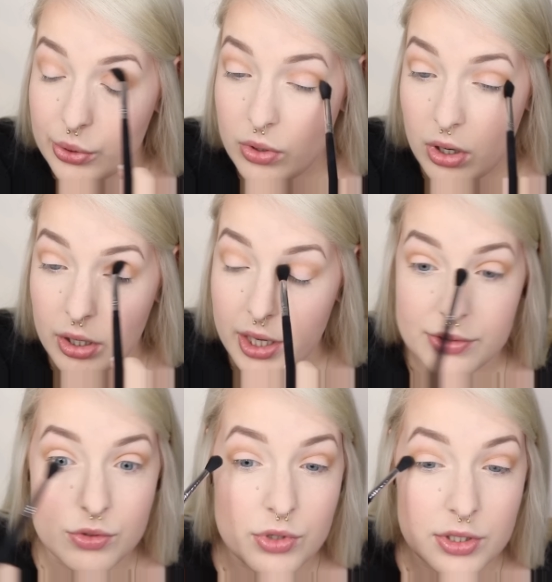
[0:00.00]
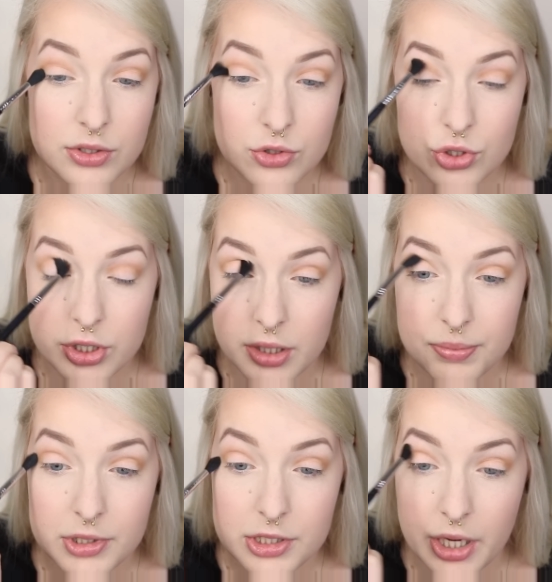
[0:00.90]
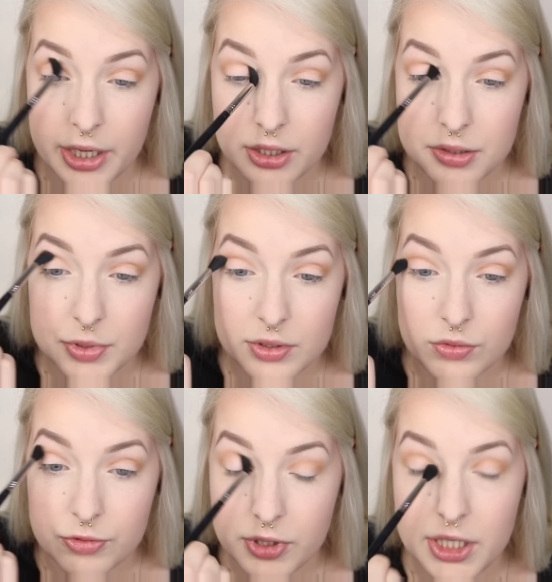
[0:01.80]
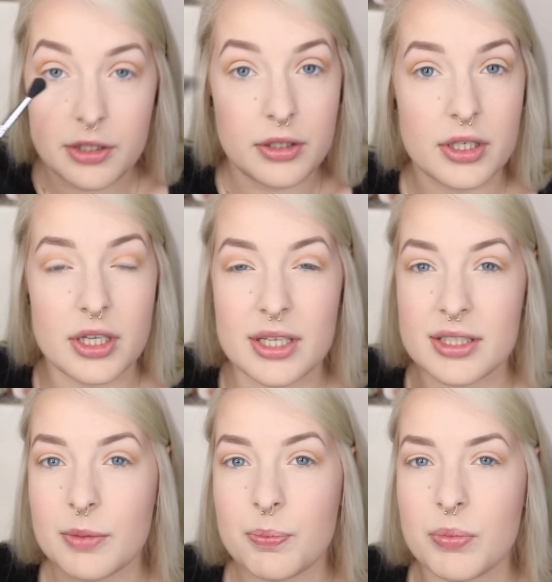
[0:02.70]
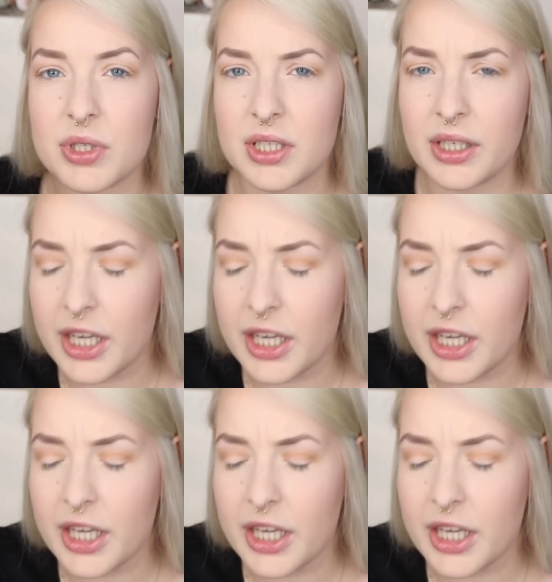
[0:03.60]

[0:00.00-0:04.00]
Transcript: Ja, also Transition Shade bin ich eigentlich mit zufrieden. Es gibt ein bisschen